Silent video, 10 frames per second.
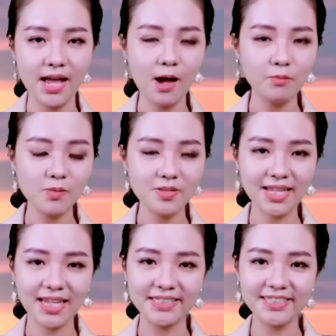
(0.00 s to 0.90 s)
Hồng Nhung xin
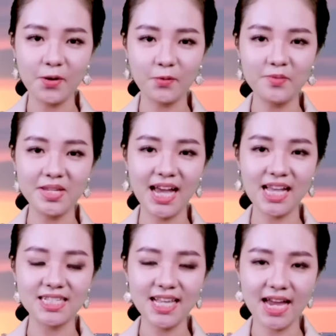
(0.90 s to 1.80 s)
kính chào quý vị
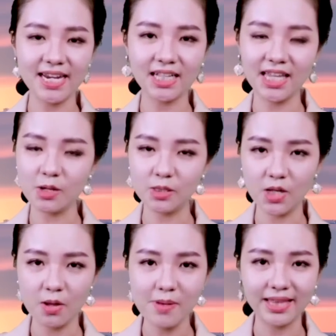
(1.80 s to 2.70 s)
khán giả đang theo
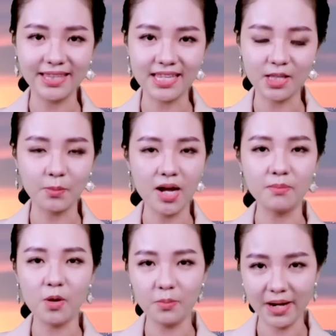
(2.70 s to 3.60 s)
dõi bản tin tổng hợp
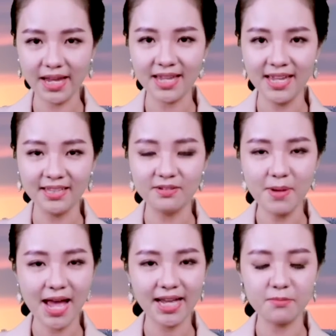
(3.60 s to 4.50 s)
hôm nay, thứ
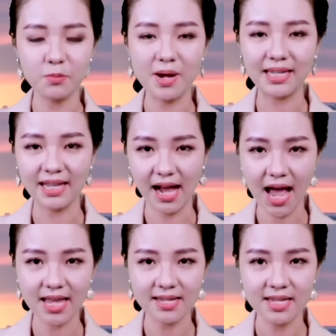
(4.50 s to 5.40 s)
ba ngày bảy tháng
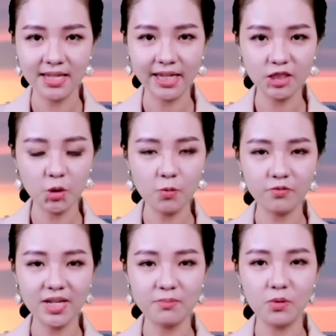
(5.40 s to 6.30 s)
hai. Kính chúc quý
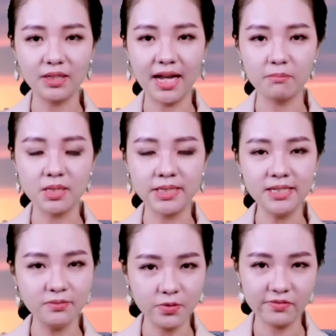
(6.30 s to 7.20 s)
vị một ngày mới
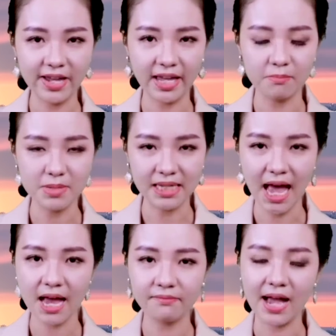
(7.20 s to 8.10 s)
vui vẻ, bình
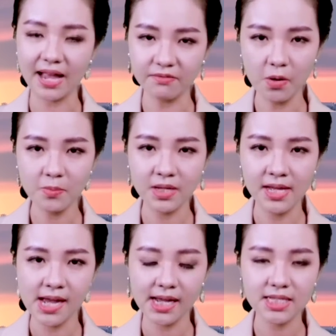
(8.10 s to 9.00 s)
an và hạnh phúc.
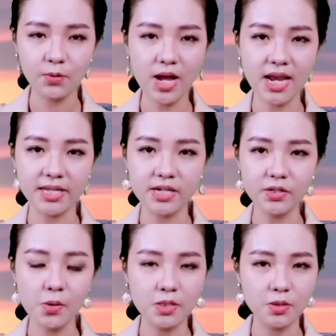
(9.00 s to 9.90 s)
Ngay sau đây là những
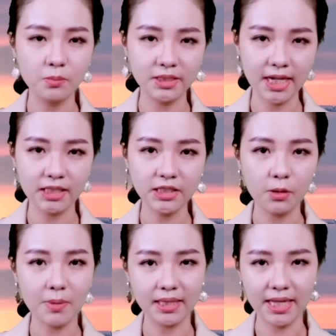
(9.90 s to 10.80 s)
nội dung chính
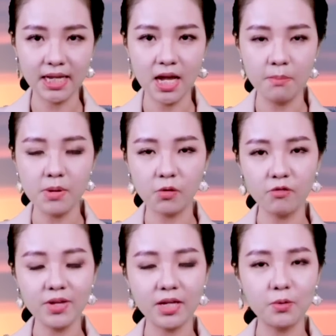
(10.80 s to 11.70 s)
trong bản tin, mời quý
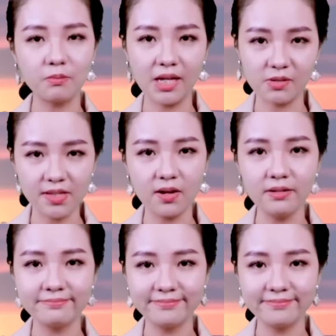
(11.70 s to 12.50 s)
vị cùng theo dõi.